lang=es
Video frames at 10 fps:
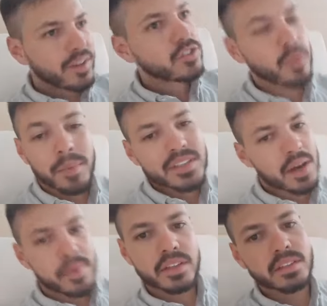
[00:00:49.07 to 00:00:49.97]
eso mes
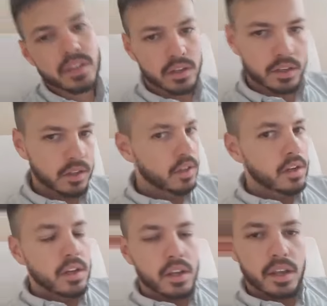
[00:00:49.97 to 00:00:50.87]
a mes
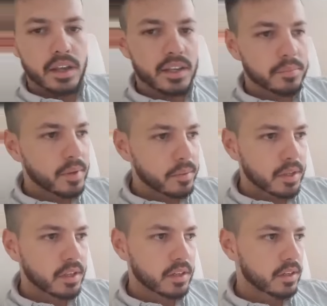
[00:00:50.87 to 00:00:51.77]
y
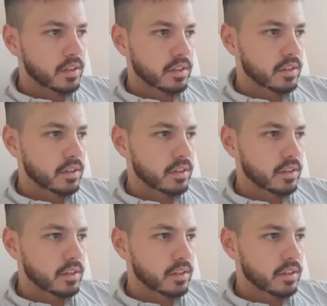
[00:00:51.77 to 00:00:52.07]
vivir